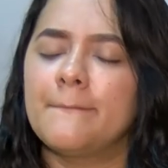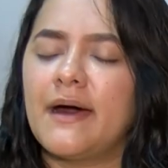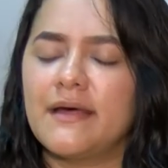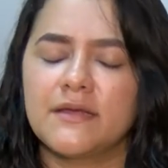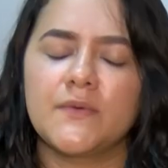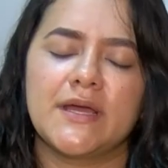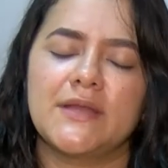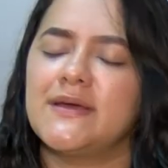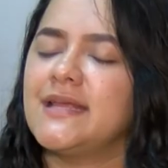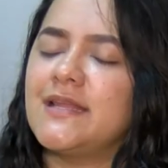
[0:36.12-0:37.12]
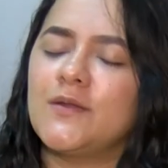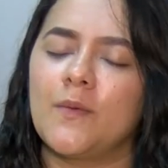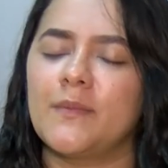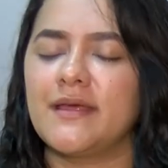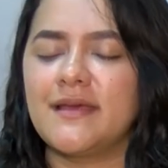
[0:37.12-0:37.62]
Padre bueno, en el
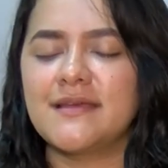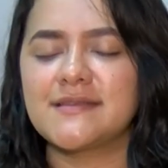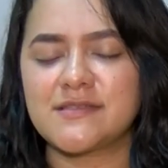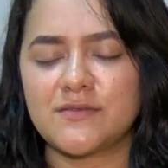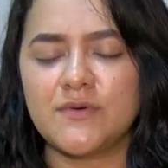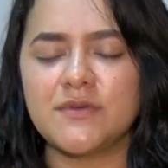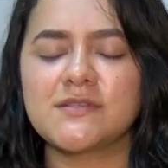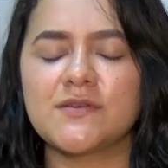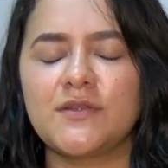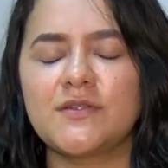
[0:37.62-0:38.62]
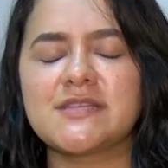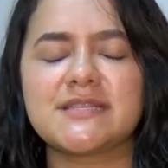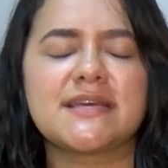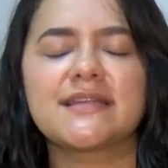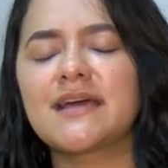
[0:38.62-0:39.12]
nombre de Jesús, hoy nos
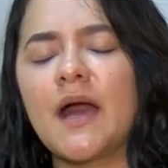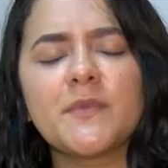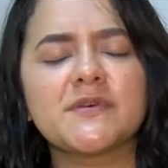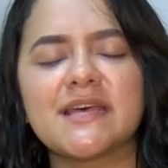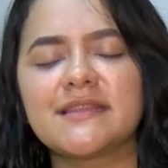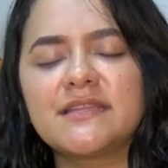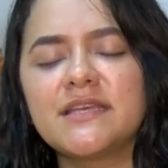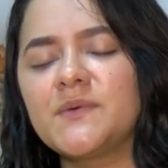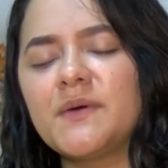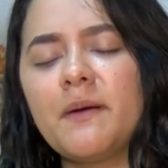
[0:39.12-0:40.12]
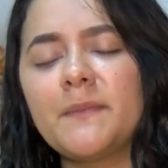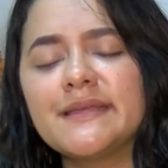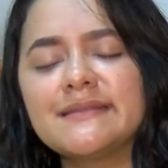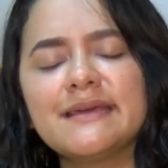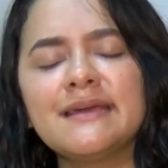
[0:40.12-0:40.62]
acercamos a ti
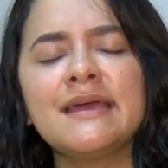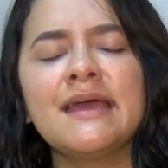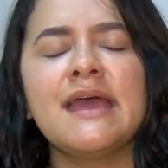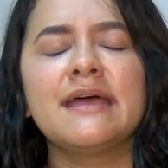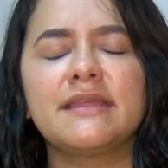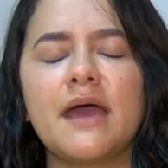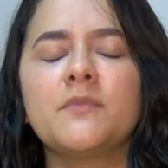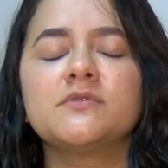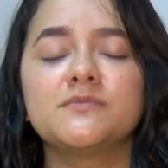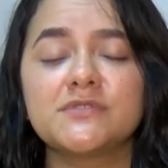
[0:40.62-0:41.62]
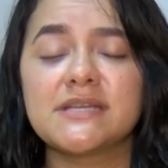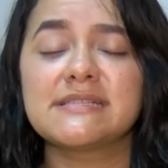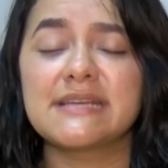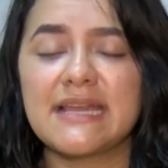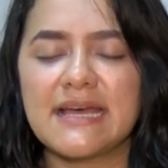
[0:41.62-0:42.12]
nuevamente. Te damos
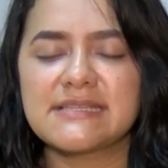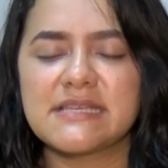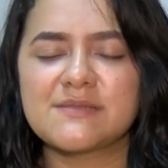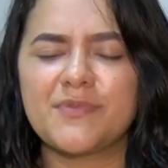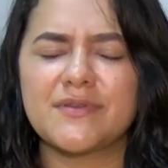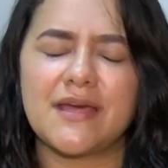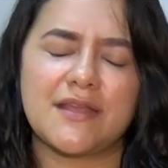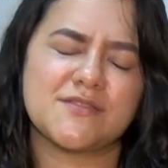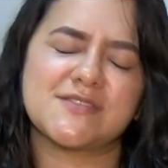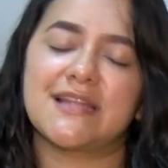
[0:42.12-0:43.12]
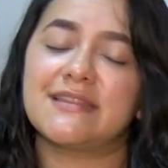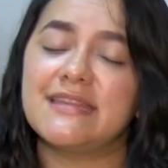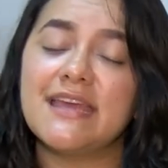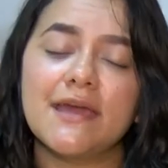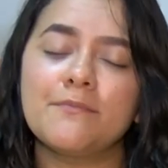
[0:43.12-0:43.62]
muchas gracias por darnos el
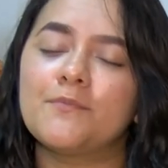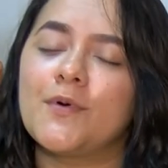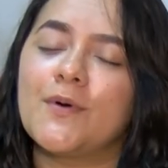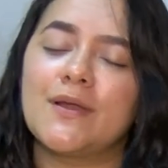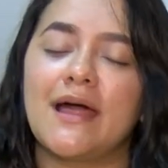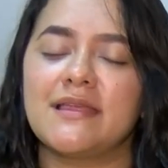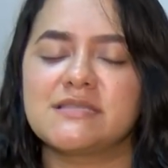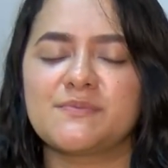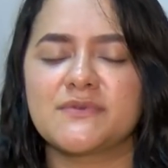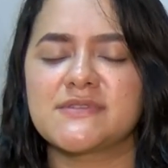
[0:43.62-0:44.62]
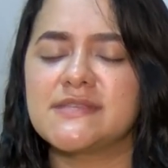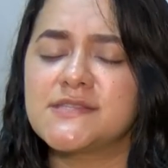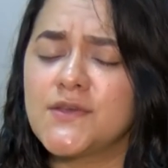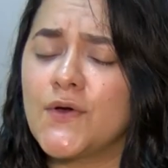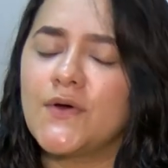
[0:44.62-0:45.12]
tiempo, la
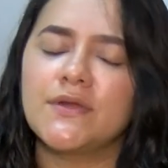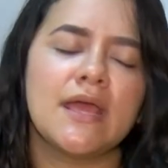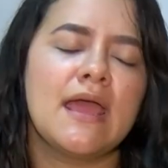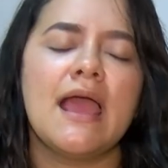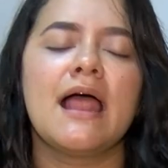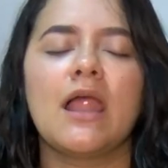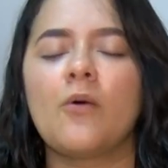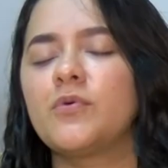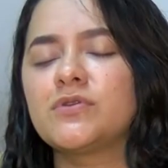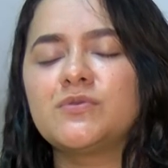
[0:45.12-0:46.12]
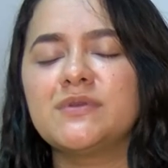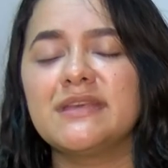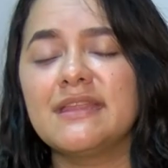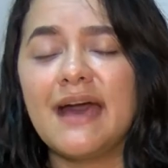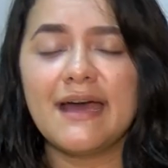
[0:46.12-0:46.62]
disposición, la
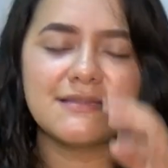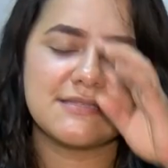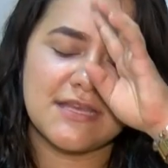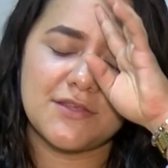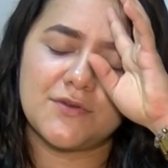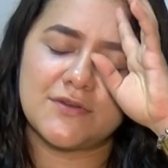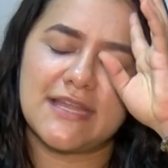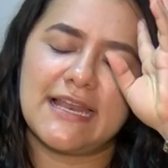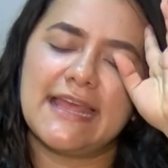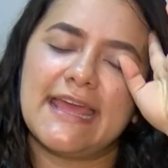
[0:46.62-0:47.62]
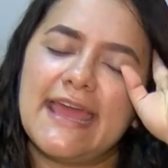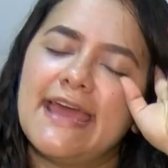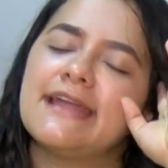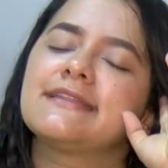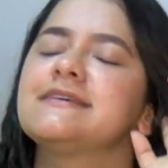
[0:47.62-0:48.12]
oportunidad, Señor, de
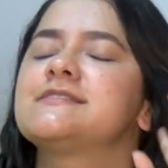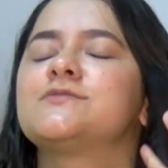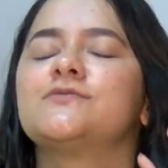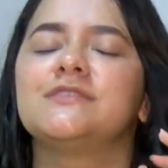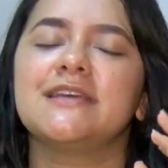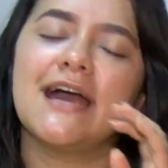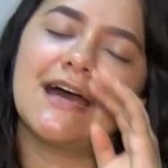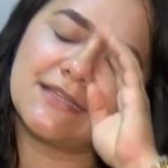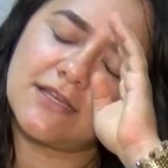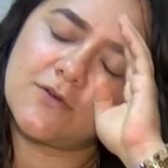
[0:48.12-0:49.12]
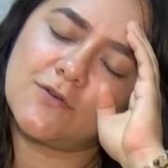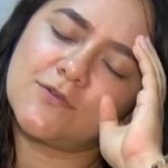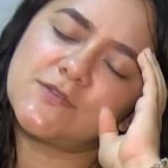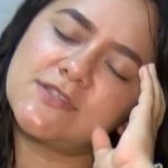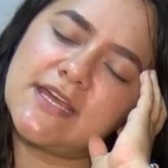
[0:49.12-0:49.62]
leer, de estudiar, de
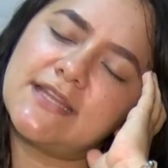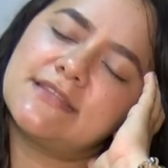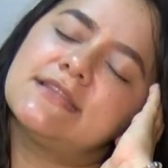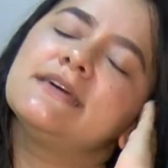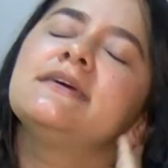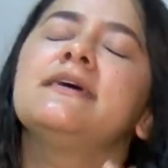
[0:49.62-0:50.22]
conocerte.